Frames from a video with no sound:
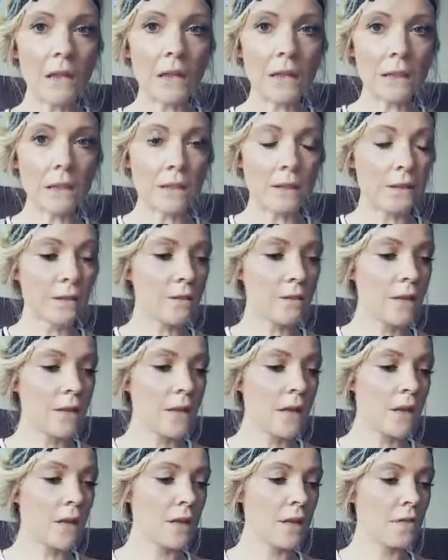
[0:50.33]
äh,
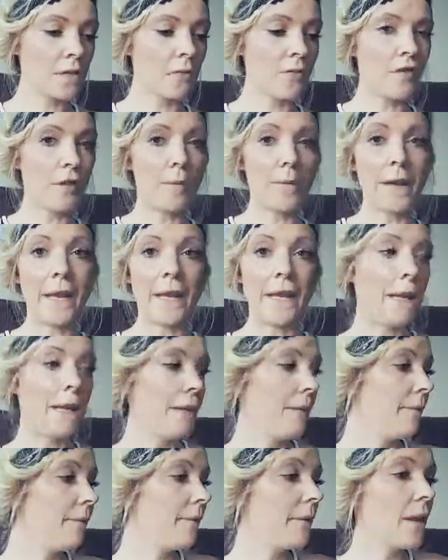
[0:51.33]
zum
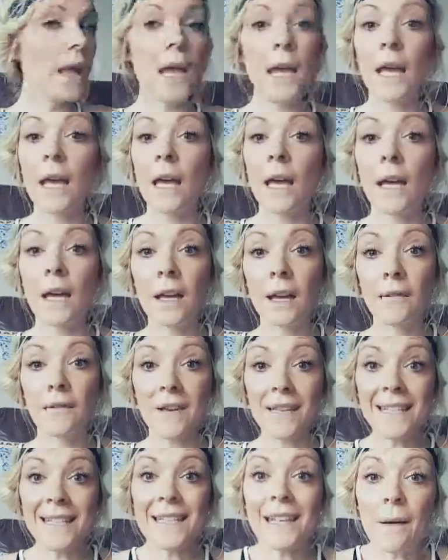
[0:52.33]
Verblenden. Ähm,
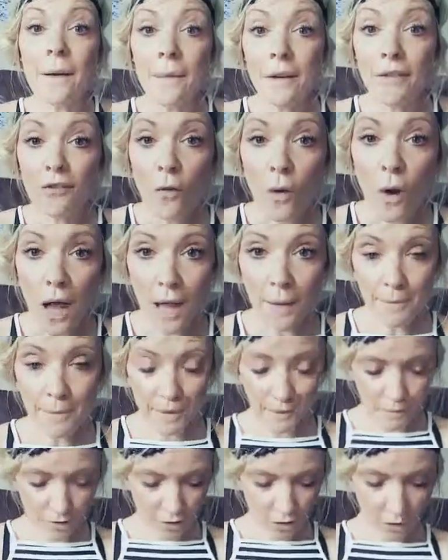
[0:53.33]
was ich aber
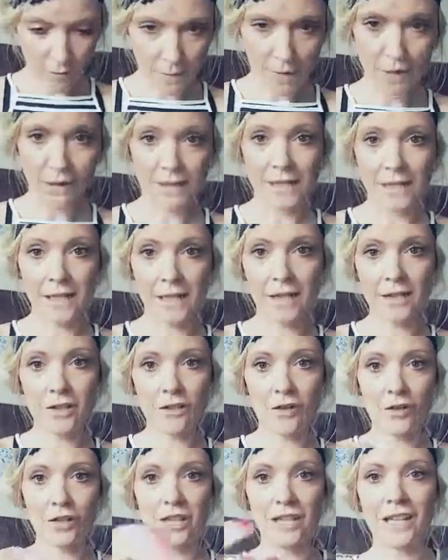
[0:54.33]
vorab immer noch mache, zeige
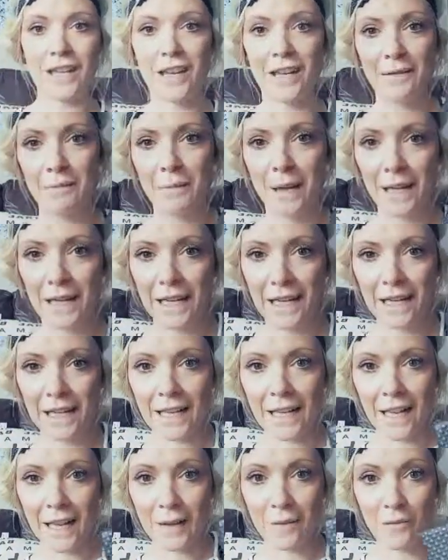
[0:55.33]
ich euch hier in meiner
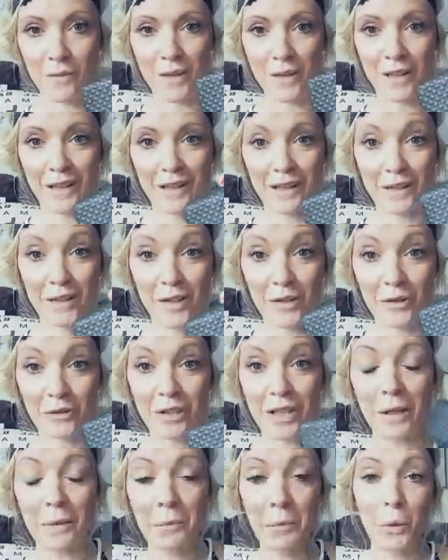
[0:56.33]
kleinen äh,
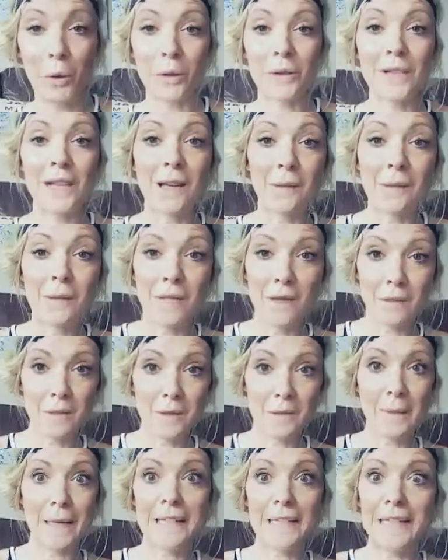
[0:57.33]
Unique Box. Habe ich
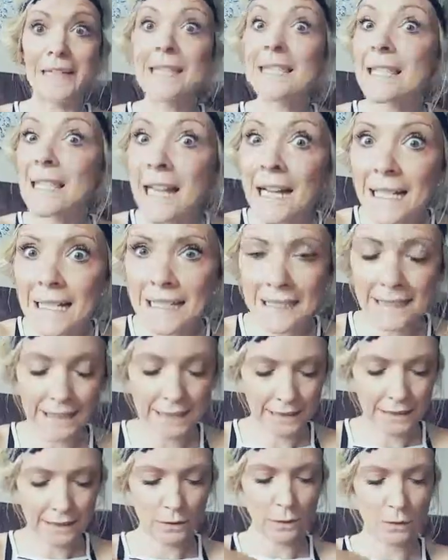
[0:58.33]
nämlich meine ganzen
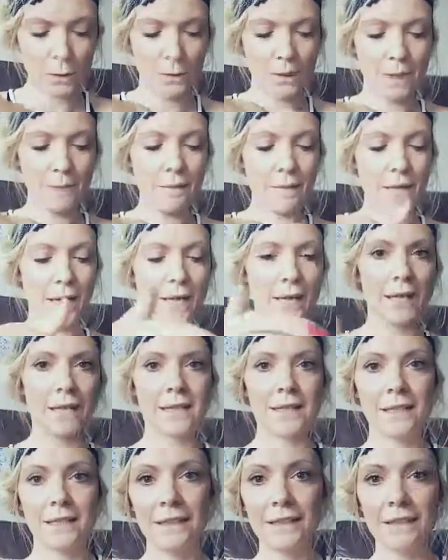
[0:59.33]
Eyeliner und Lip
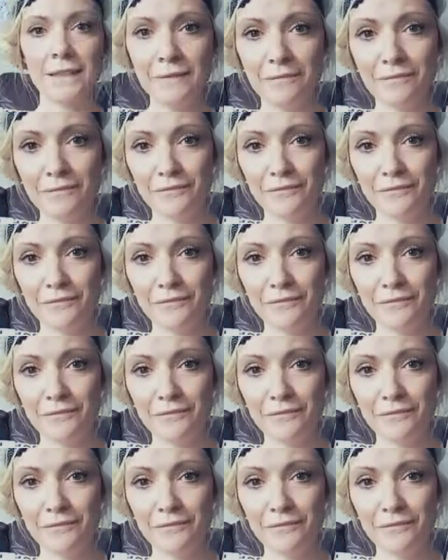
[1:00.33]
Liner drin.